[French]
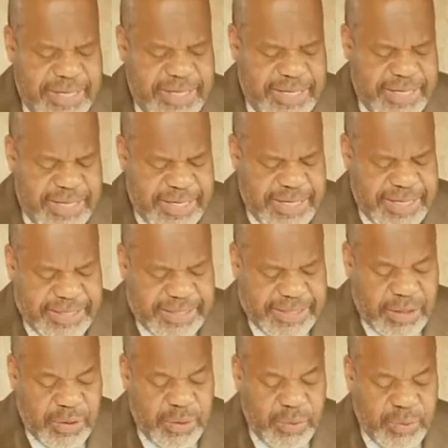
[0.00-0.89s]
Et,
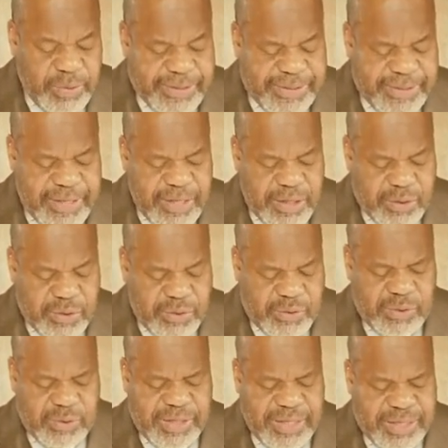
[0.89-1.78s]
c'est lui aussi qui
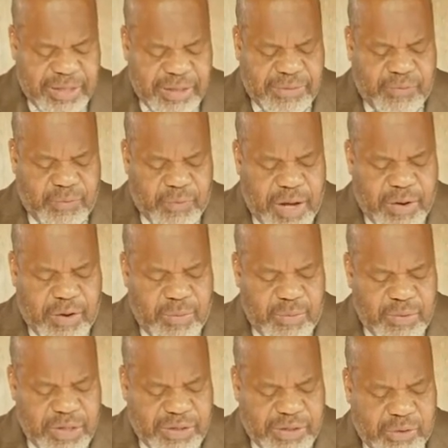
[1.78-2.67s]
suscite cette foi,
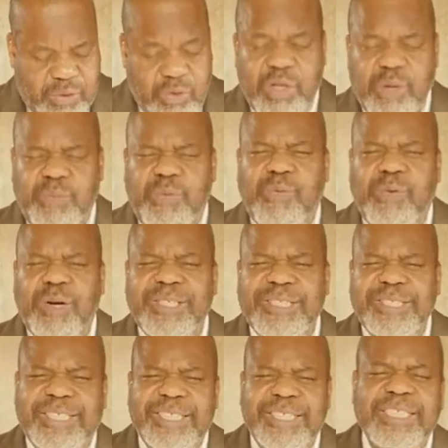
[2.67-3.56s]
comme nous cessons de pouvoir
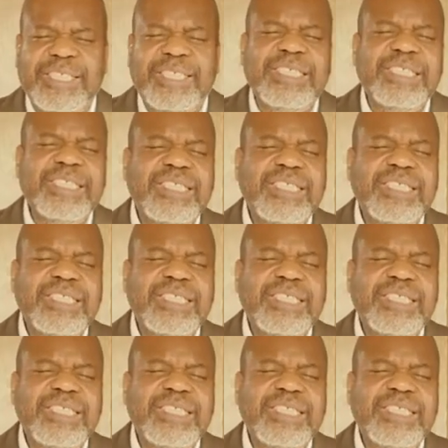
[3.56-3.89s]
le dire,